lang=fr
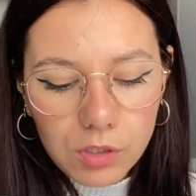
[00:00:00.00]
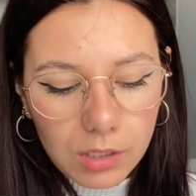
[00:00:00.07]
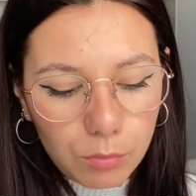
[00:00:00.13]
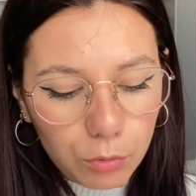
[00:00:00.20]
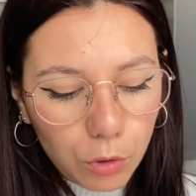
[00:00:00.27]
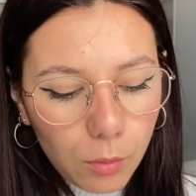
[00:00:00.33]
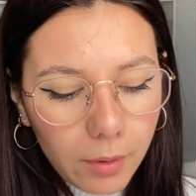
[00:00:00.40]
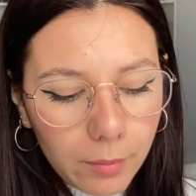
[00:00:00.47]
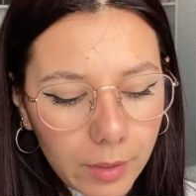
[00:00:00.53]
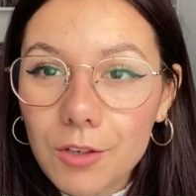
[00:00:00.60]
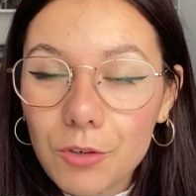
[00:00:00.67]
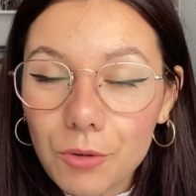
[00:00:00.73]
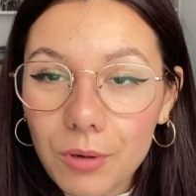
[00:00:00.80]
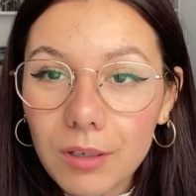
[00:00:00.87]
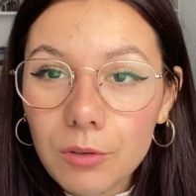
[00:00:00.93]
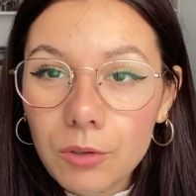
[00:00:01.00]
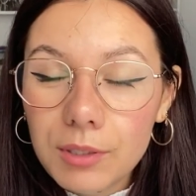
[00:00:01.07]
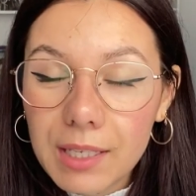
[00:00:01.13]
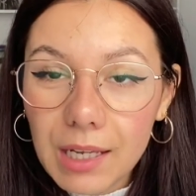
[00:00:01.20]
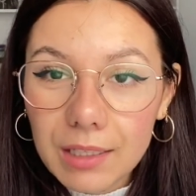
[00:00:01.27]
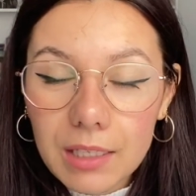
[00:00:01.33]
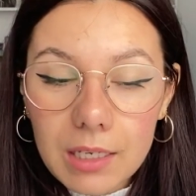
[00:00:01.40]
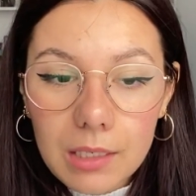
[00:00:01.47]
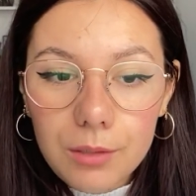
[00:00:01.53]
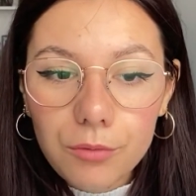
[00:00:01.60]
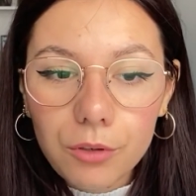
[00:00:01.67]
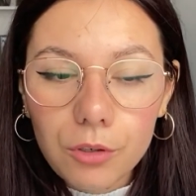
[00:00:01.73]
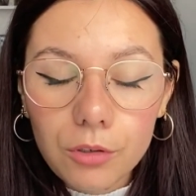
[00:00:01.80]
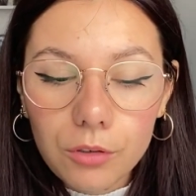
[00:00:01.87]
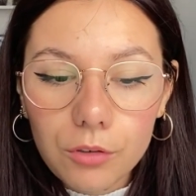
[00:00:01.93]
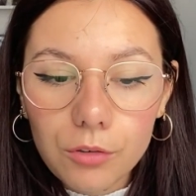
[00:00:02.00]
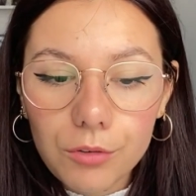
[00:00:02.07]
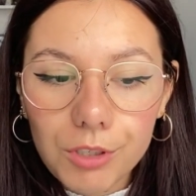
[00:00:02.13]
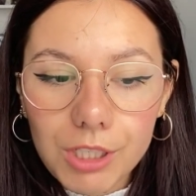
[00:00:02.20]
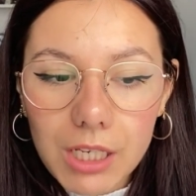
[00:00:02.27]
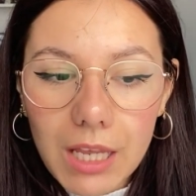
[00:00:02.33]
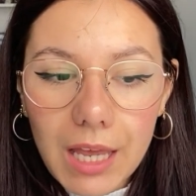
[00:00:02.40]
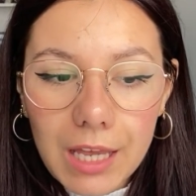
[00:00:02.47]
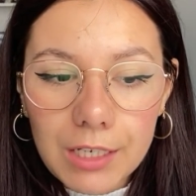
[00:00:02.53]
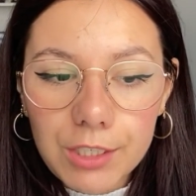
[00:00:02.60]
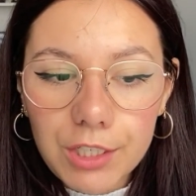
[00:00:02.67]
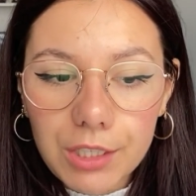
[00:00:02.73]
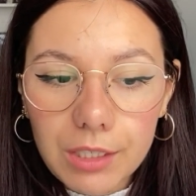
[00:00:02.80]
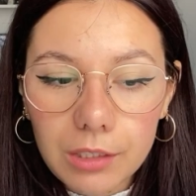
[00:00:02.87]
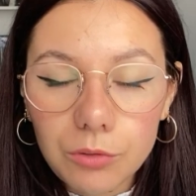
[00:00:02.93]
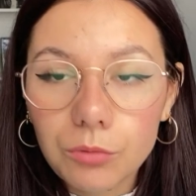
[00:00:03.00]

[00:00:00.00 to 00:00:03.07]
C'est plutôt pas mal. Je crois que le dernier livre que j'ai acheté,